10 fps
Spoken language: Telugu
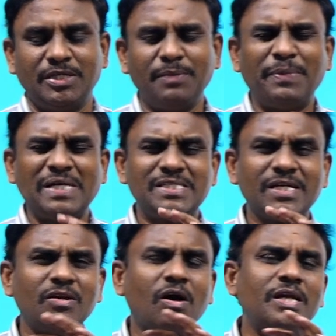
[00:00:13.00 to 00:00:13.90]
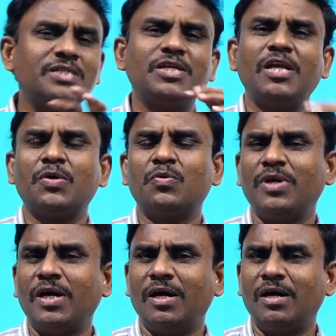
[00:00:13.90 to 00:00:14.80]
ఈ బేసిక్
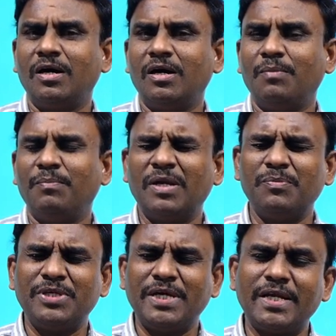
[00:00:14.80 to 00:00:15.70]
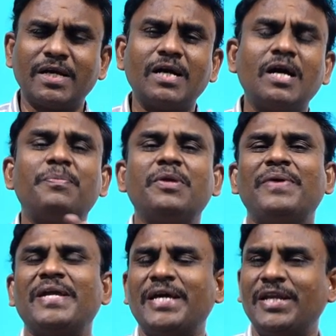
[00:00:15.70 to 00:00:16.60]
లేకుండా మనం ఏ రకంగా
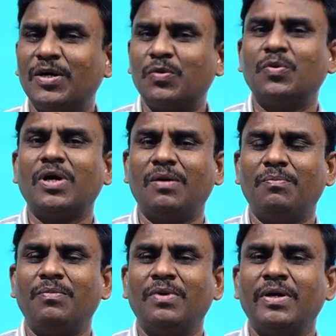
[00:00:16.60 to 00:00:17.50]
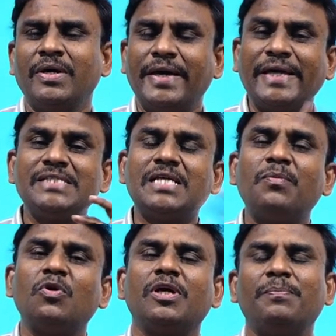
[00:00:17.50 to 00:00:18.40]
ప్రిపేర్ అయినా కూడా
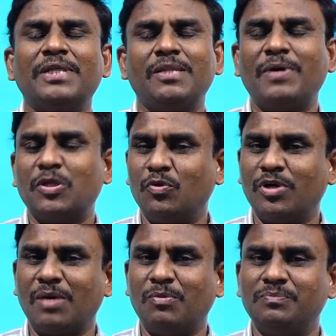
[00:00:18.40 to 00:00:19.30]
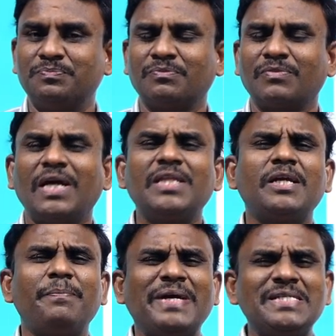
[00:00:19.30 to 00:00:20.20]
ఎగ్జామ్లో ఇబ్బంది పడుతుంటాము అది
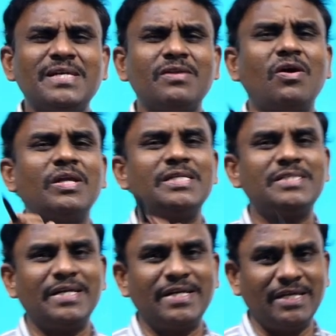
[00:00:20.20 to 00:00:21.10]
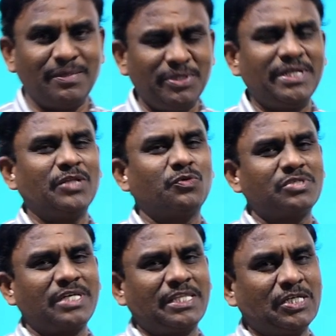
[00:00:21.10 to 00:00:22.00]
ఇక్కడ బేసిక్ నాలెడ్జ్ అంటే ఏమిటి అనేది
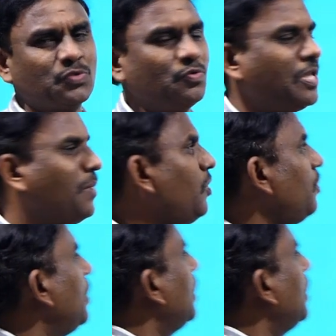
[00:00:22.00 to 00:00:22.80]
ఒకసారి తెలుసుకుందాము